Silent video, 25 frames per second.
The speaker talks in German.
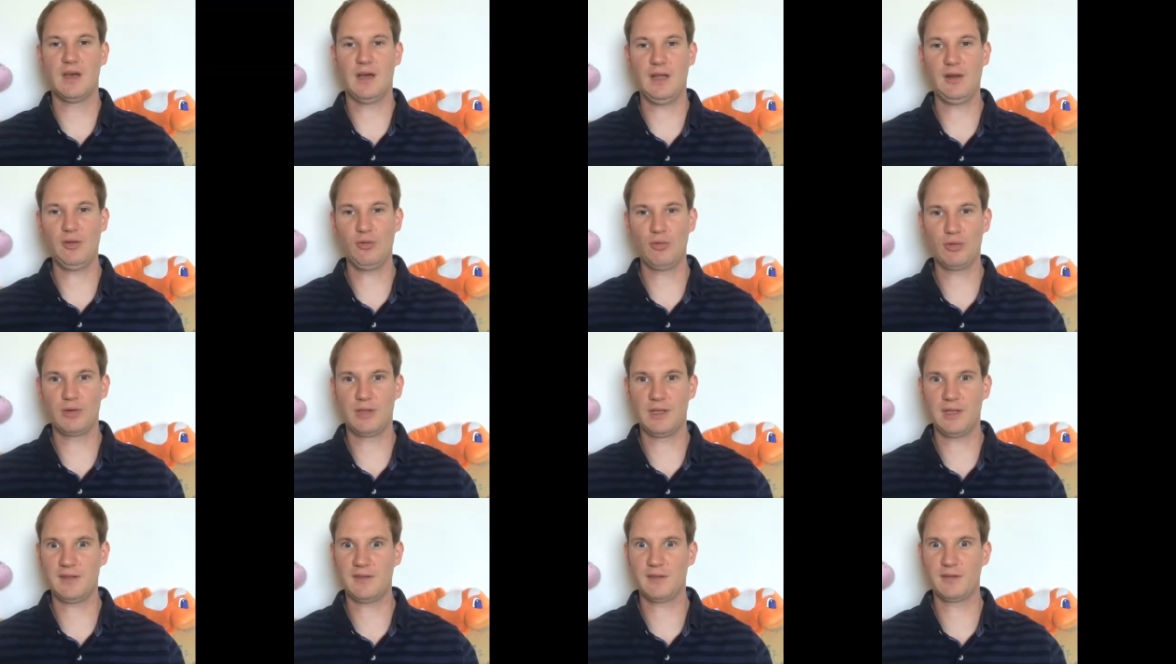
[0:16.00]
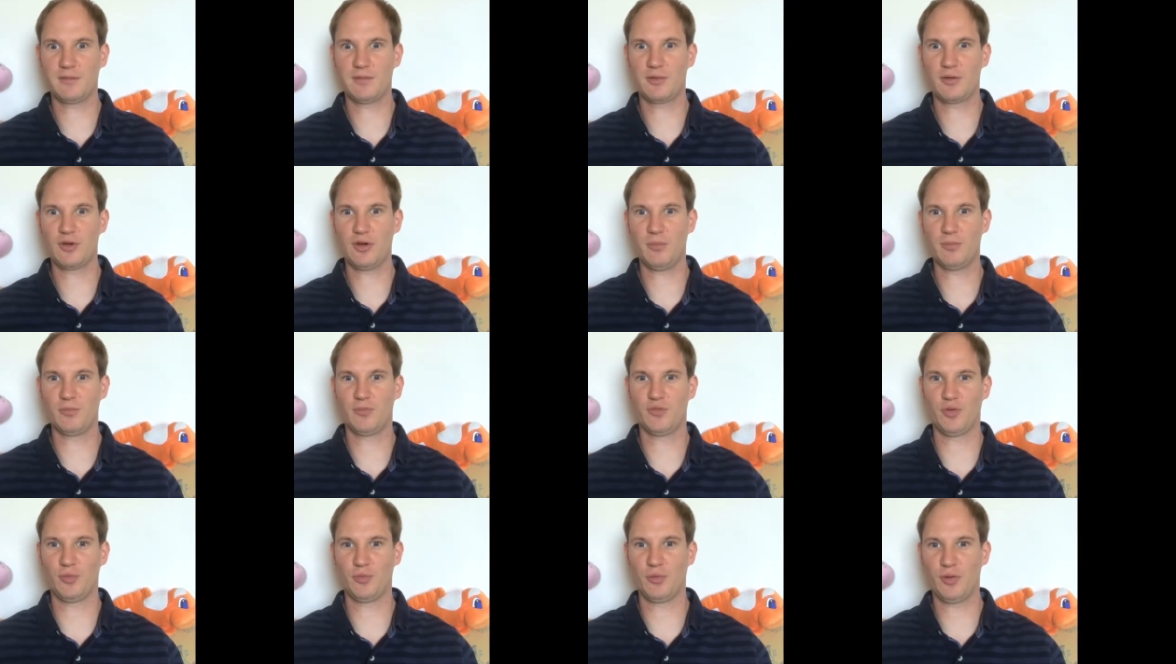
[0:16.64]
Hallo und herzlich
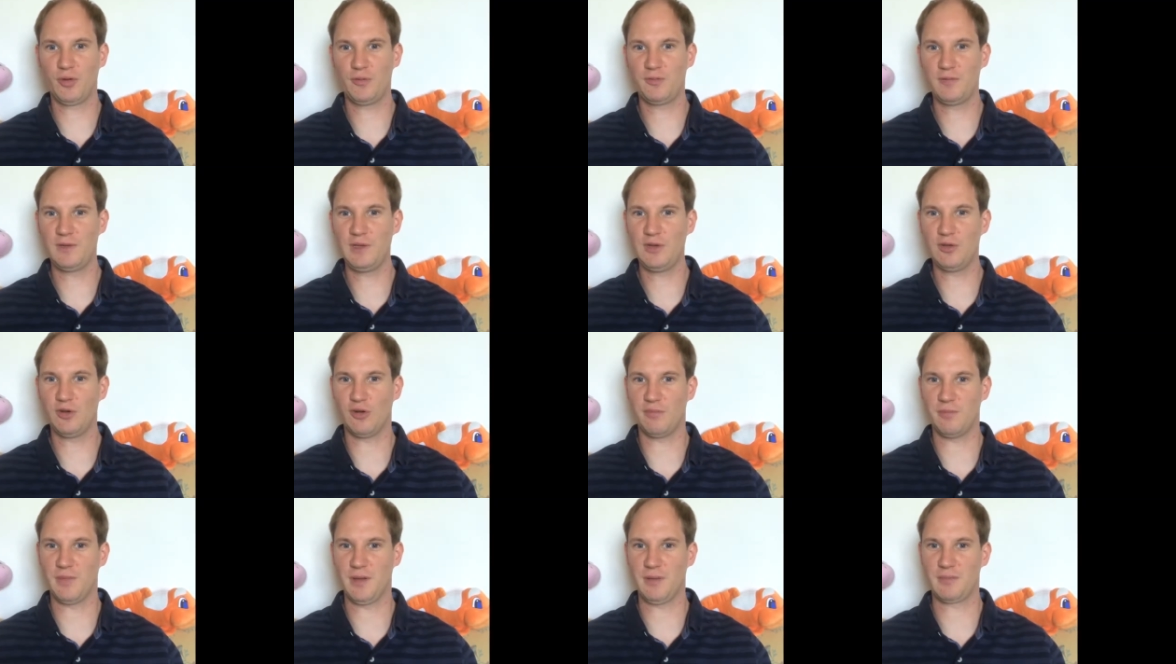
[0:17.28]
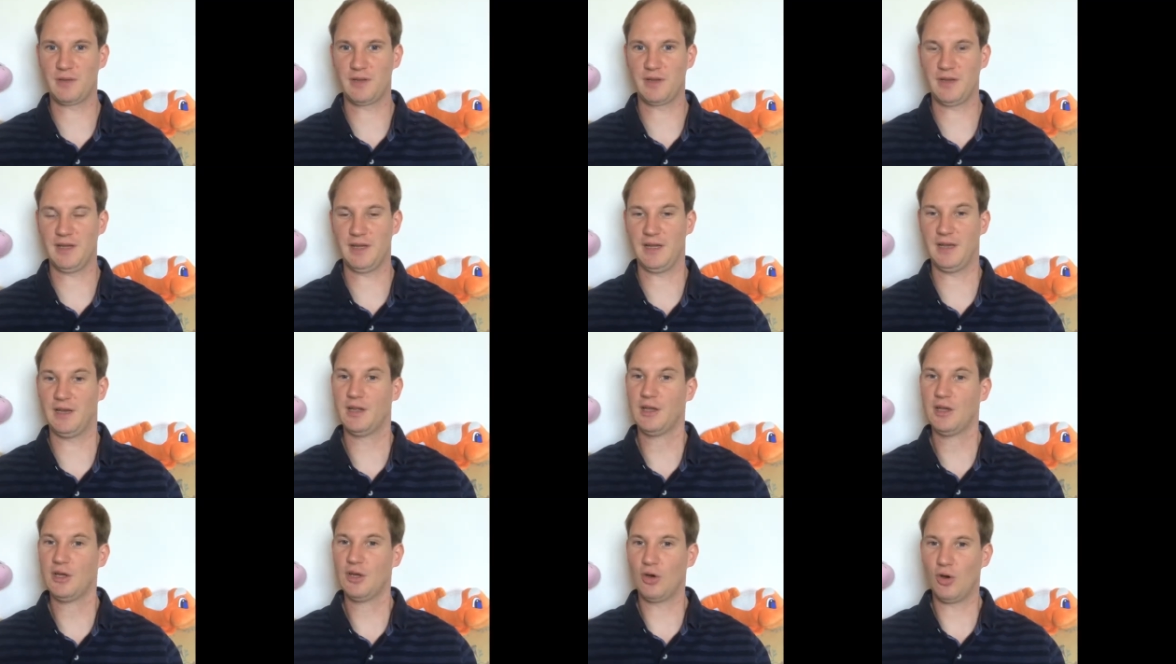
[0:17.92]
willkommen zum neuen Video auf meinem Kanal.
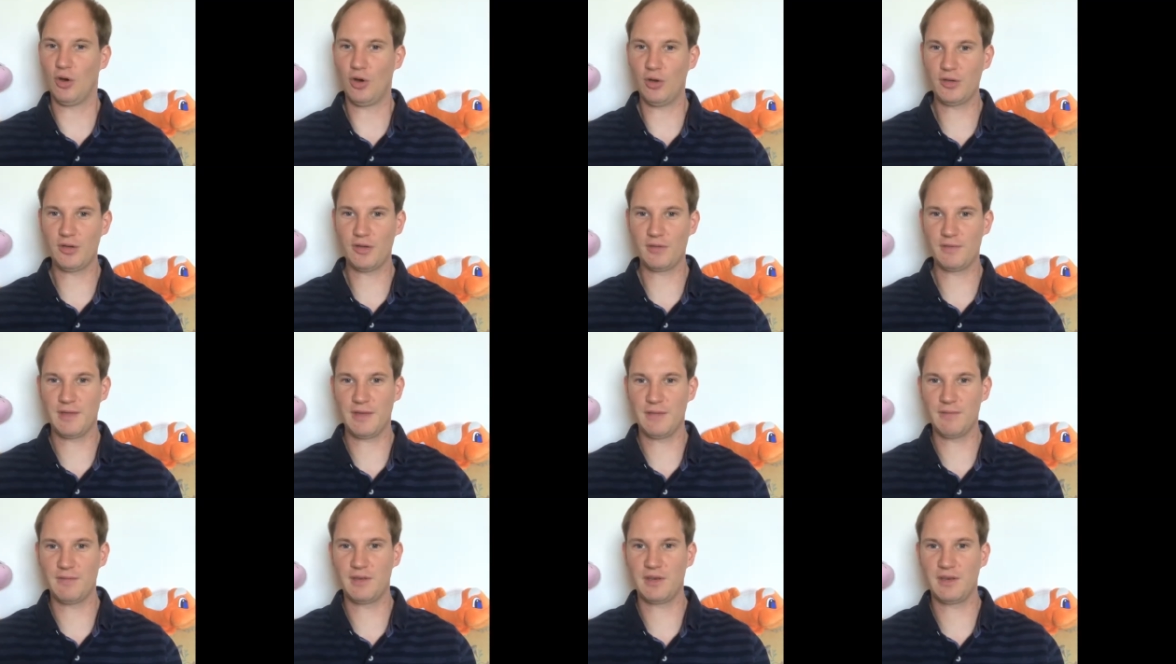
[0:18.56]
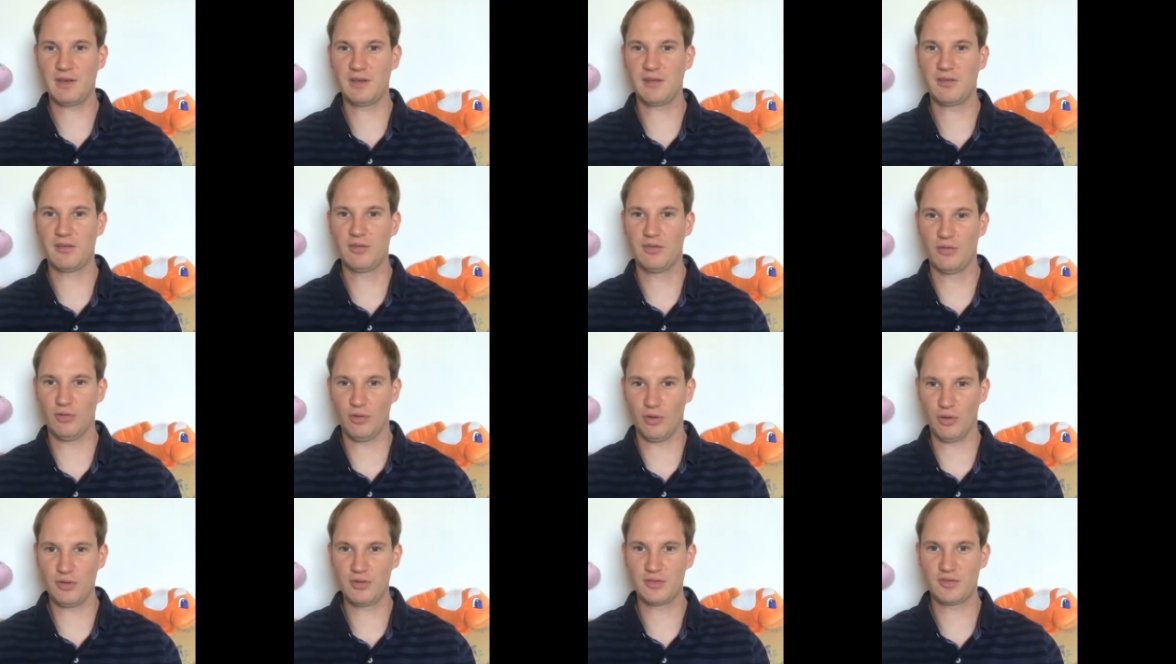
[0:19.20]
Heute werden wir den
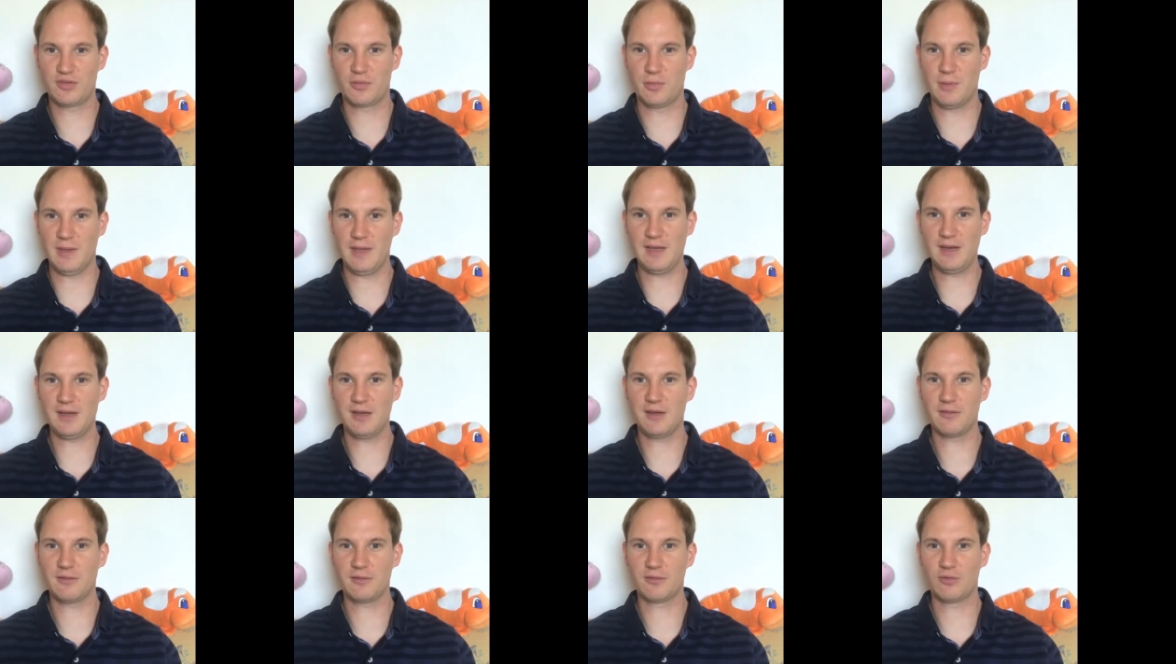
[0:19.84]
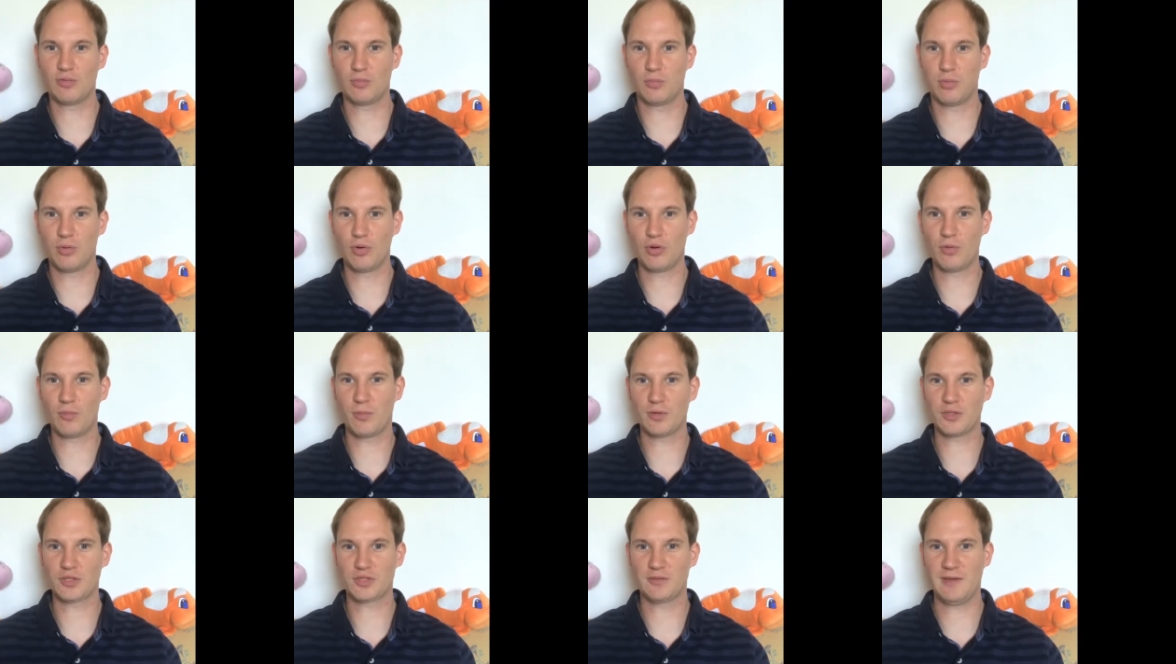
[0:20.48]
neuen Trailer zu
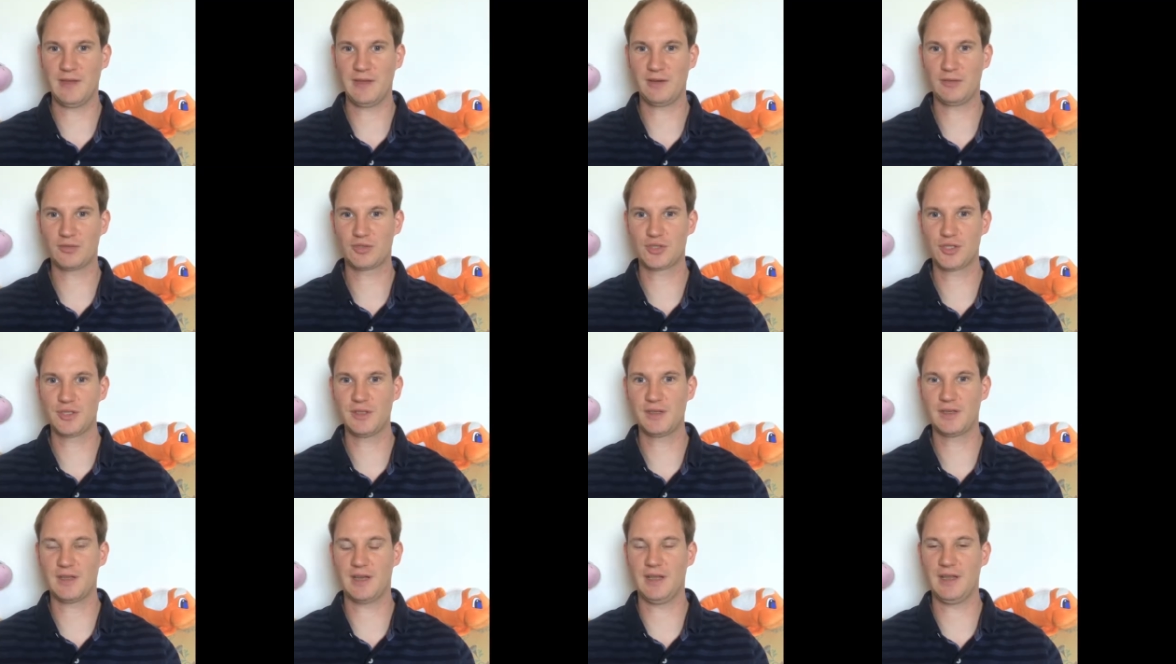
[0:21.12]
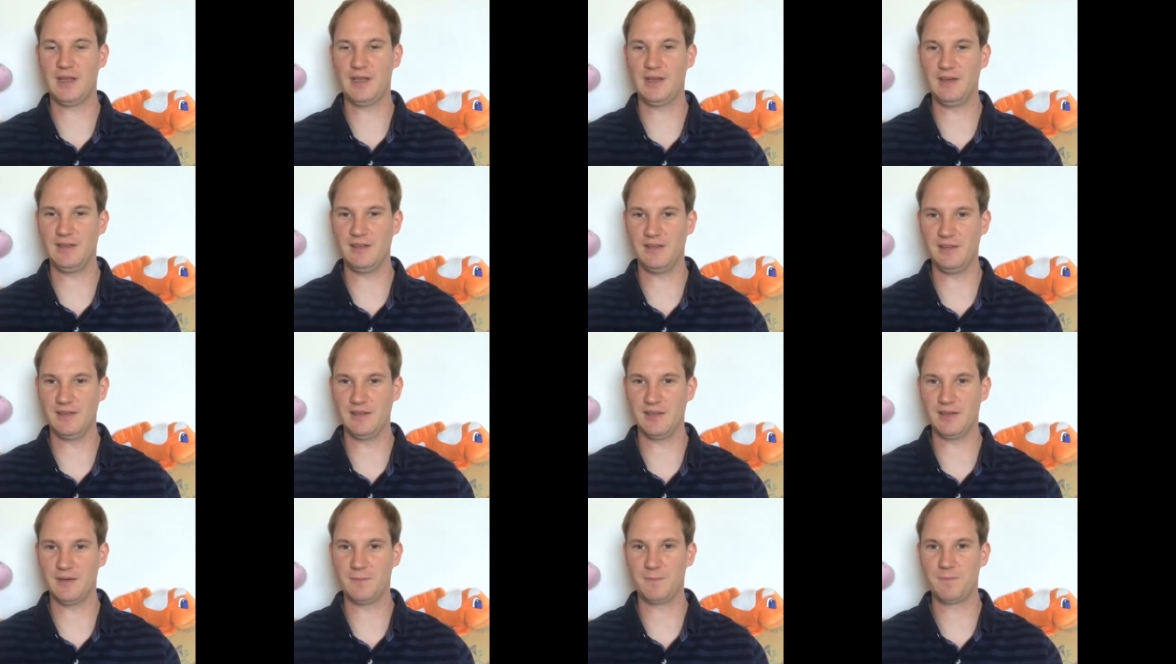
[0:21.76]
Pokémon Schwert und Schild
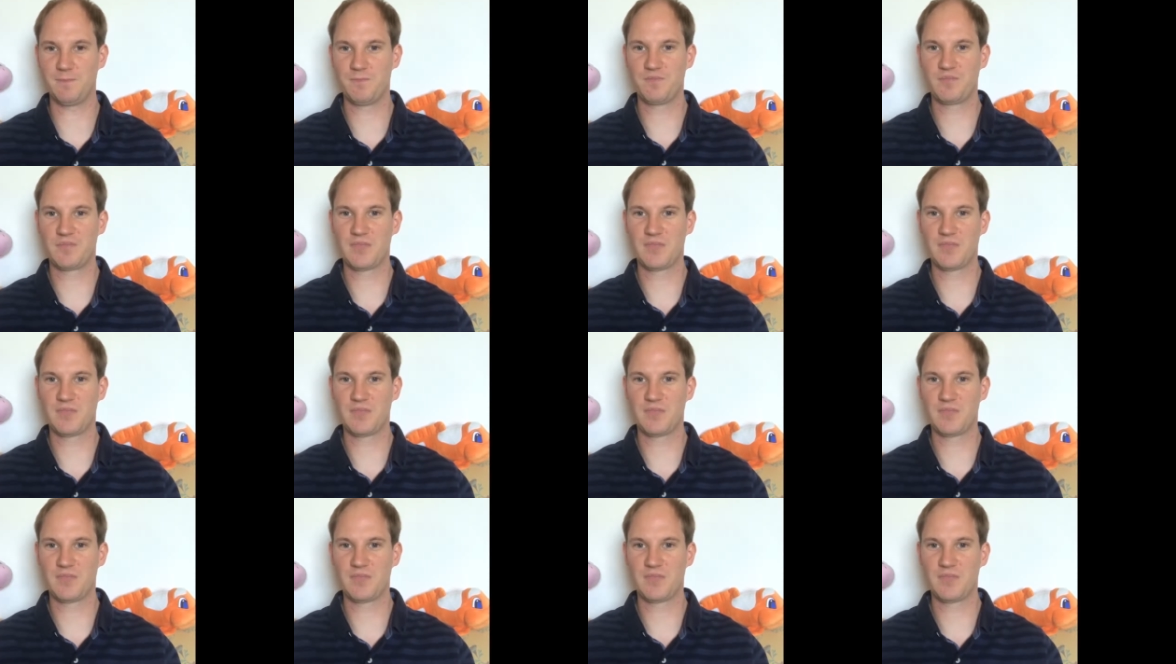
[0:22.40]
analysieren.